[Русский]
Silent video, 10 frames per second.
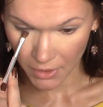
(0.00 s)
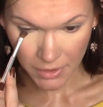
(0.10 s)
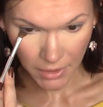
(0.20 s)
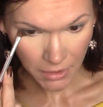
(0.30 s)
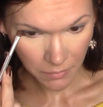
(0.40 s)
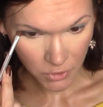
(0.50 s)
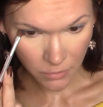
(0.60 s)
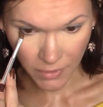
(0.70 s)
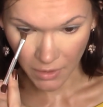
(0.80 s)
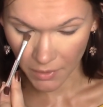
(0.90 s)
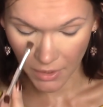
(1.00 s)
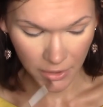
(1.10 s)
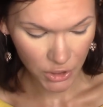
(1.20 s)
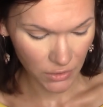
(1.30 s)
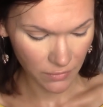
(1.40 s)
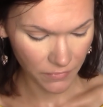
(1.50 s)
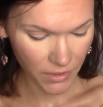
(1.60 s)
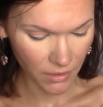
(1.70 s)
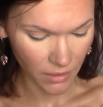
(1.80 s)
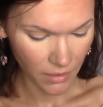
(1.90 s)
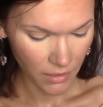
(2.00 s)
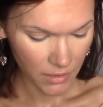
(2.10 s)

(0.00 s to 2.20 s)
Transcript: складки между веками для нижнего века.